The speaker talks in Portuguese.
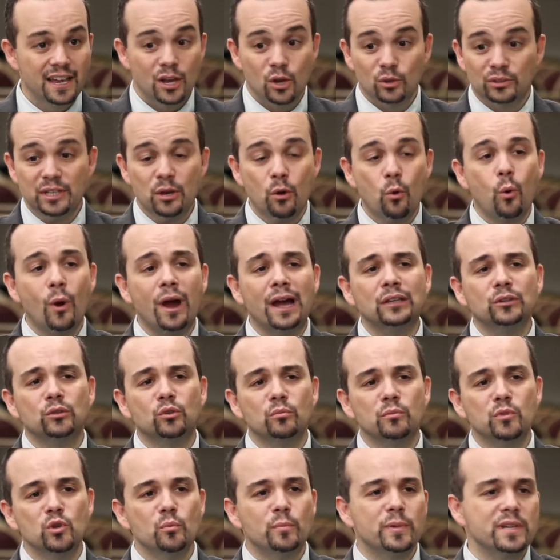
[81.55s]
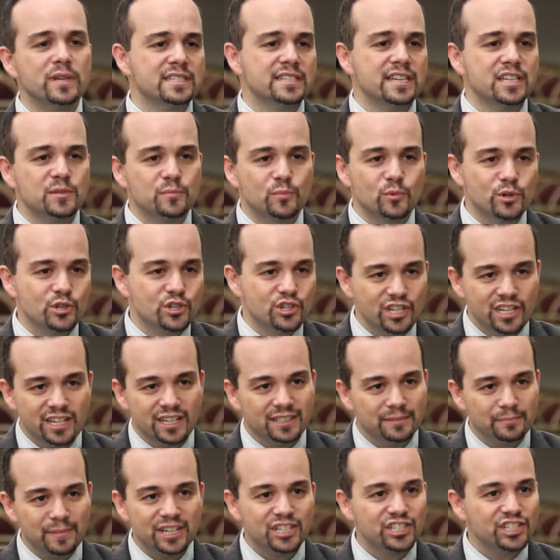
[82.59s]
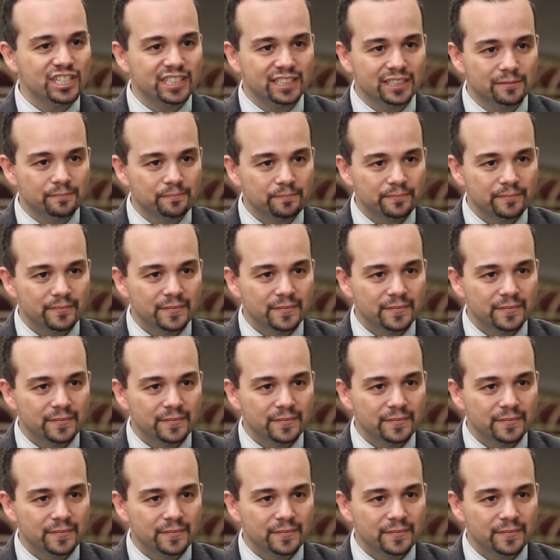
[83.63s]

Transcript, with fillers: Eu tenho 4 mil pacientes por dia, imagina